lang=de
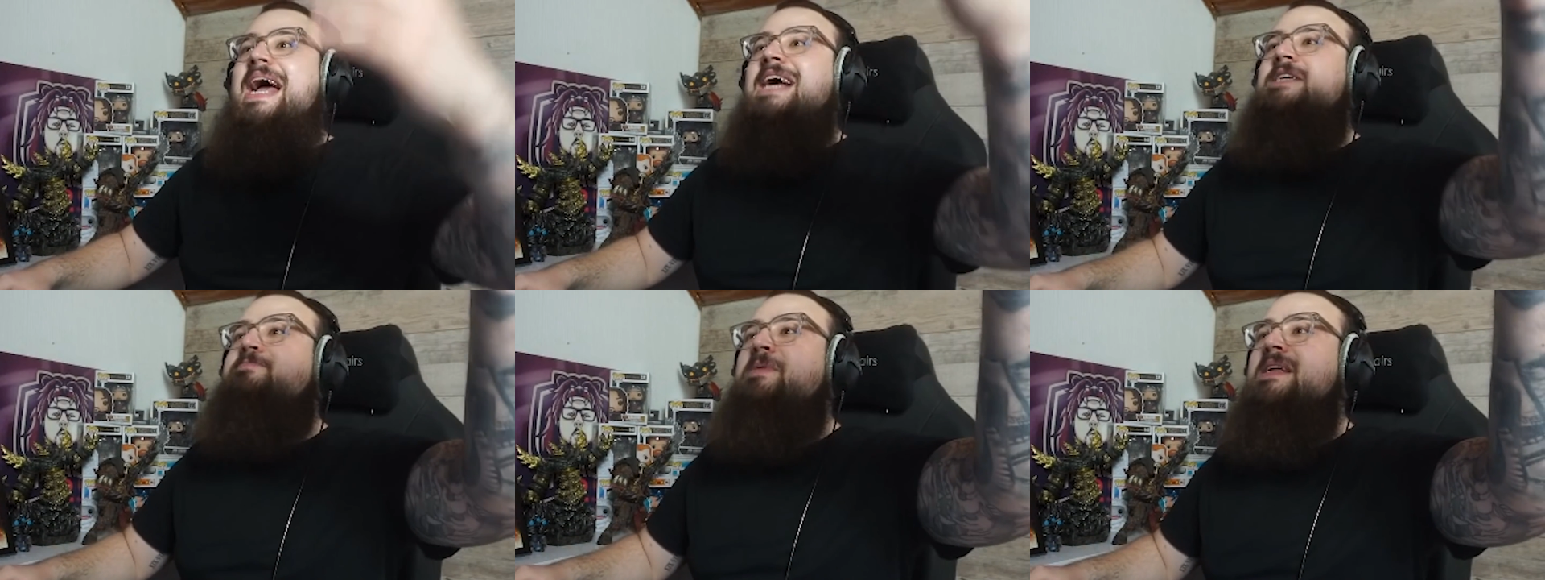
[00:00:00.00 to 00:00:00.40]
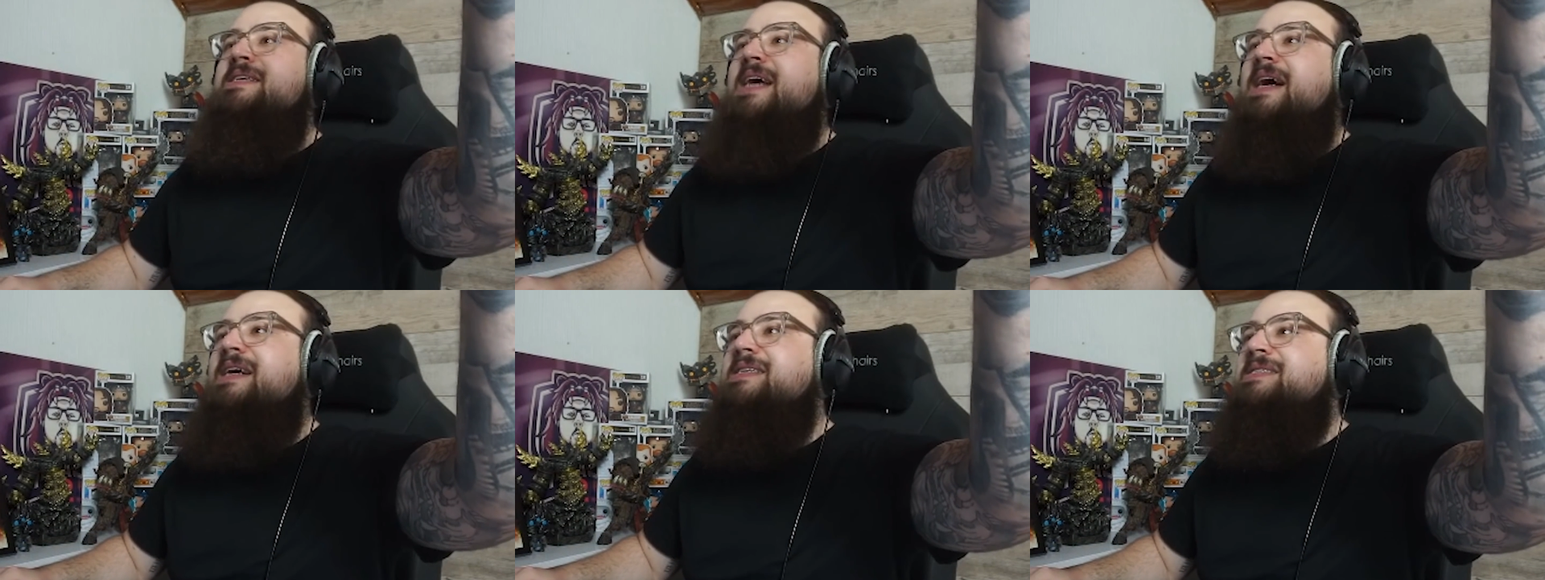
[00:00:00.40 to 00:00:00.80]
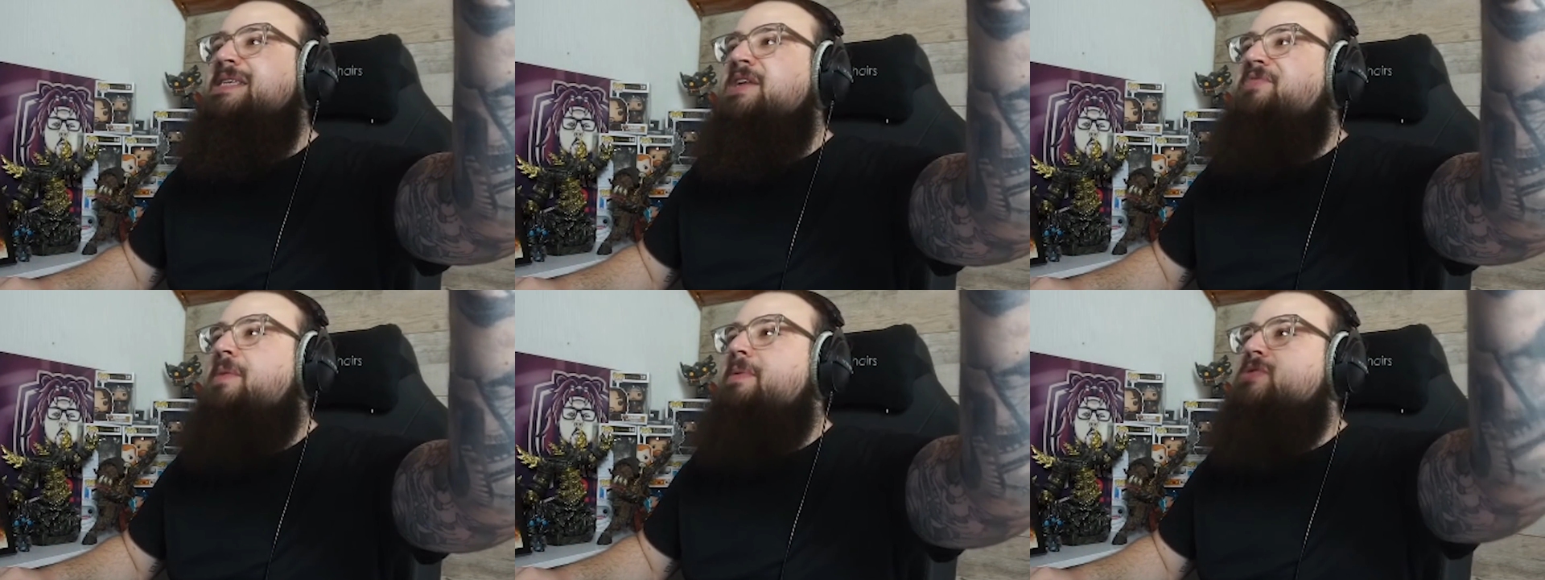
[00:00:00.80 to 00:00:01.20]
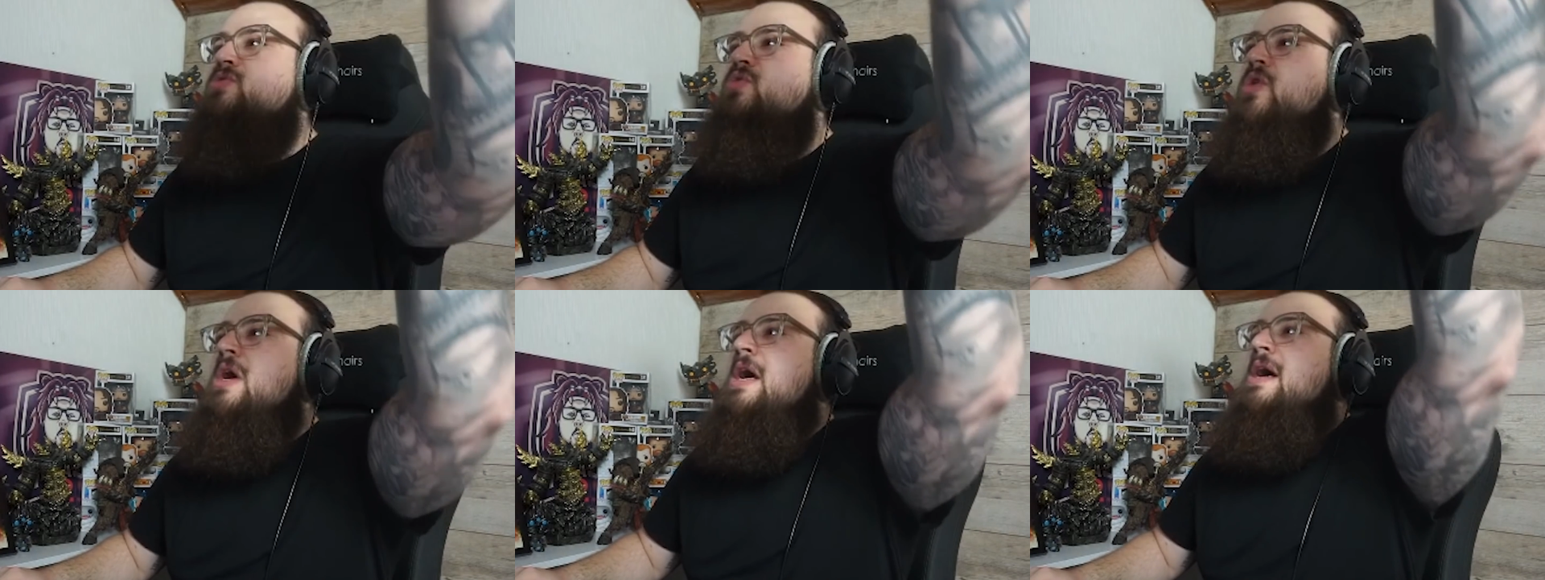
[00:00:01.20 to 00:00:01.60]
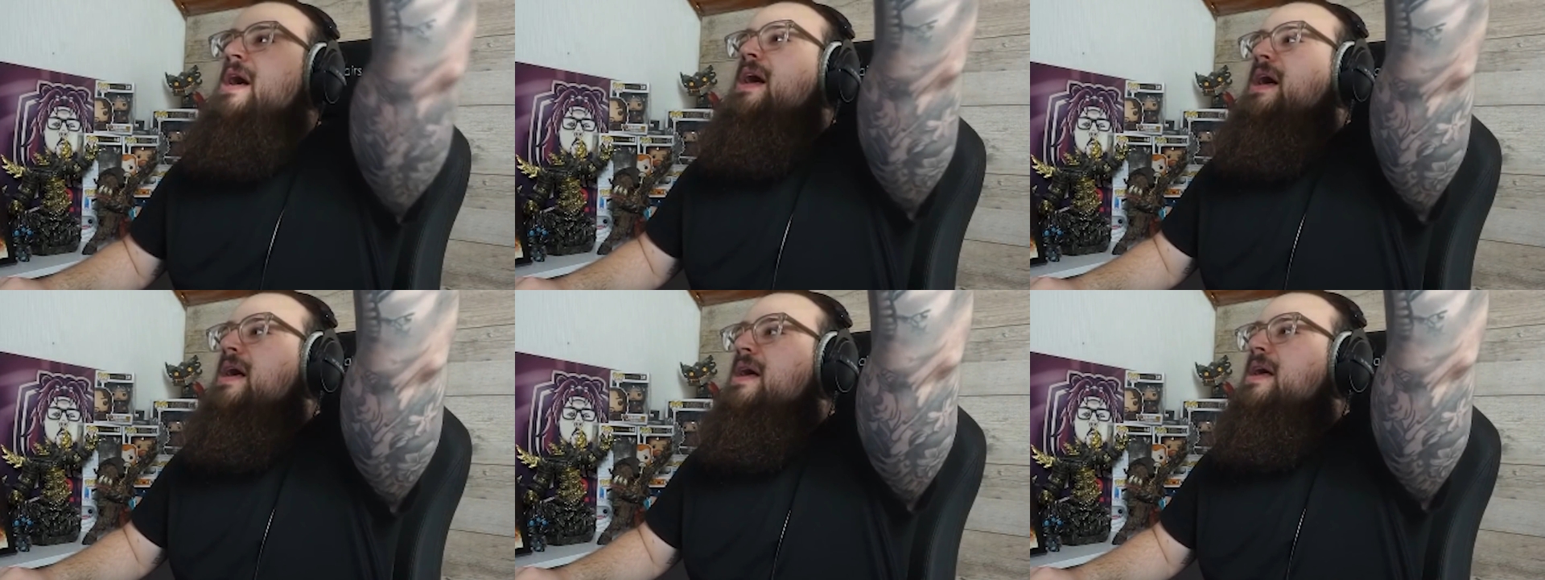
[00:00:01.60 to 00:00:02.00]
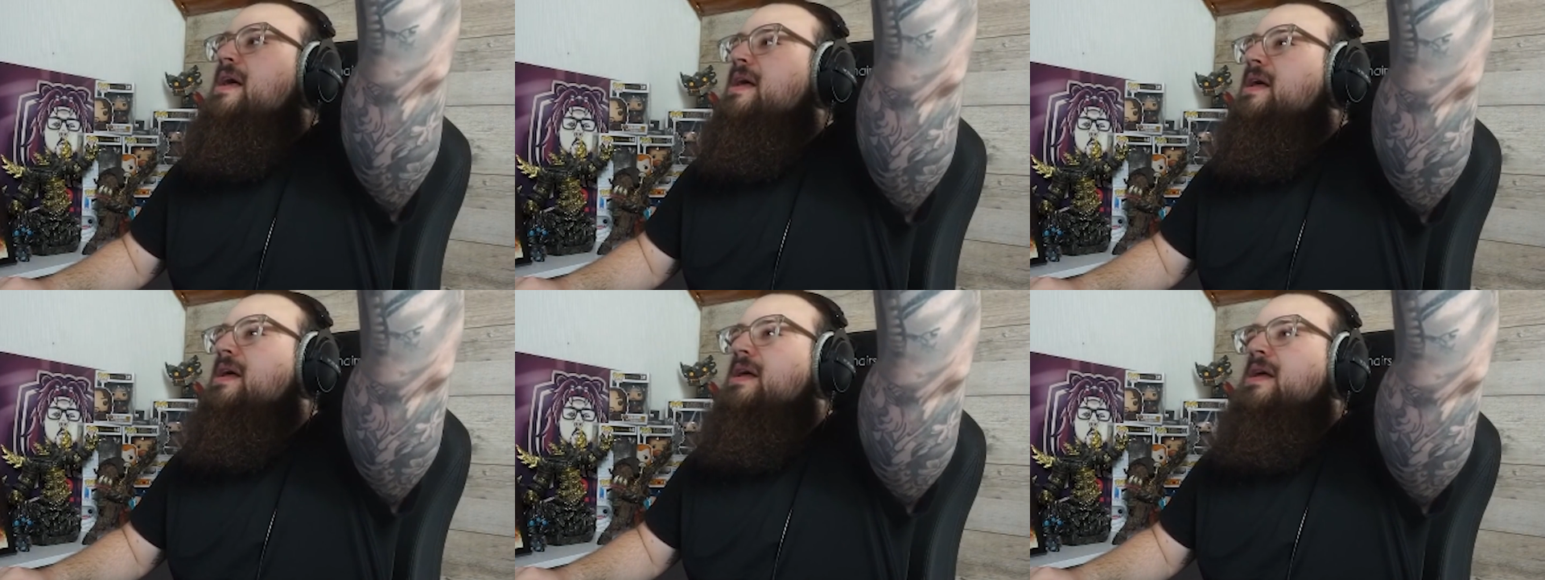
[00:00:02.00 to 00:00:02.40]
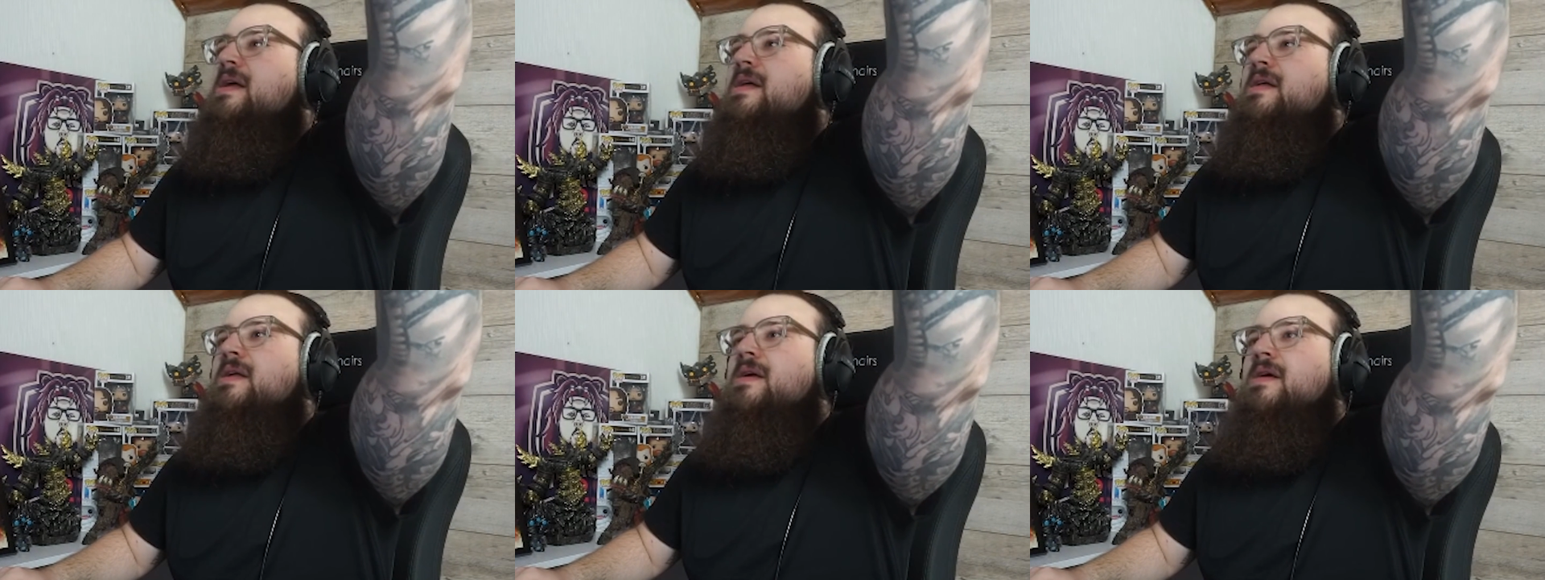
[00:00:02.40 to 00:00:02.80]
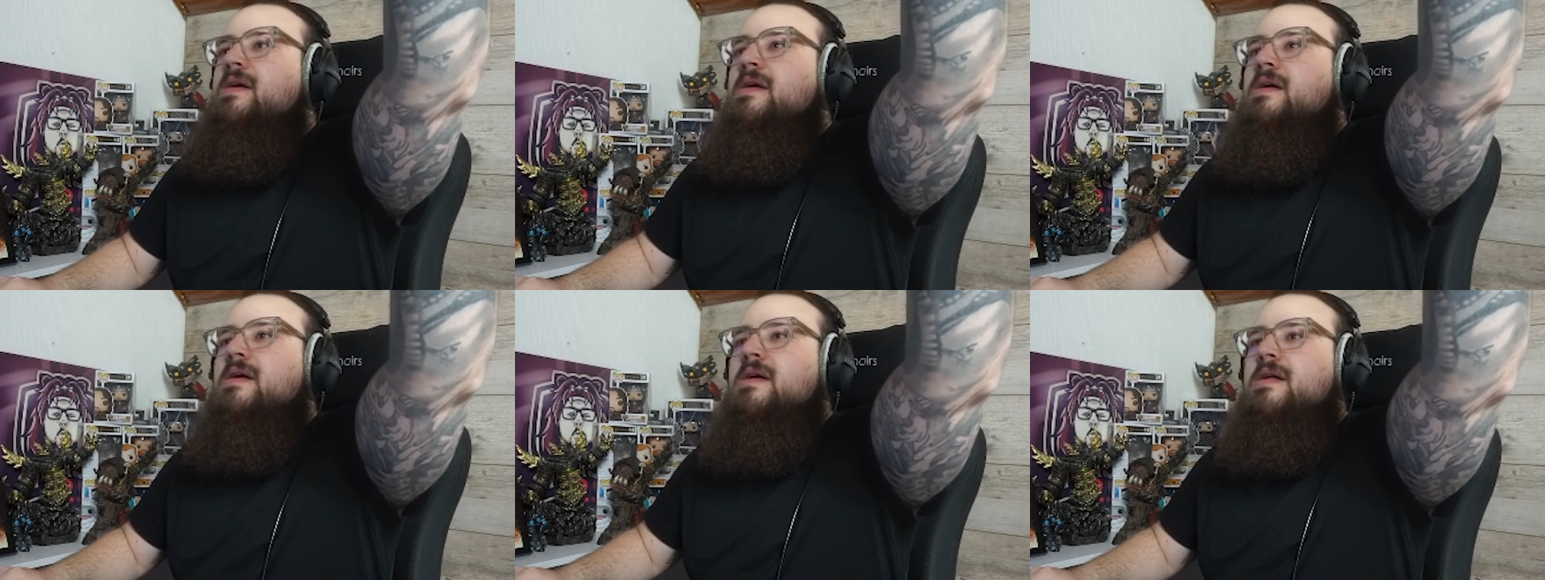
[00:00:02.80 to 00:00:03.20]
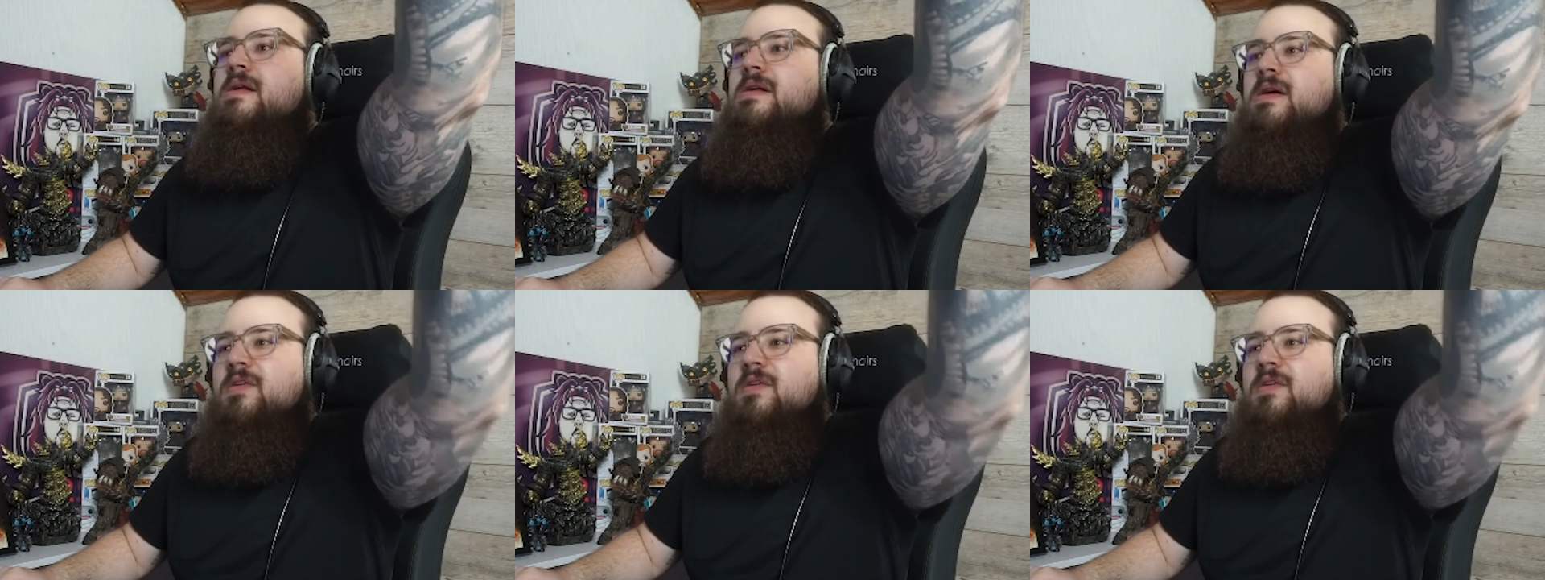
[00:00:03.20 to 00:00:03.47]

Ich bin nicht aggressiv, aber du. Ich die ganze Zeit im Stream rum. höre das schon.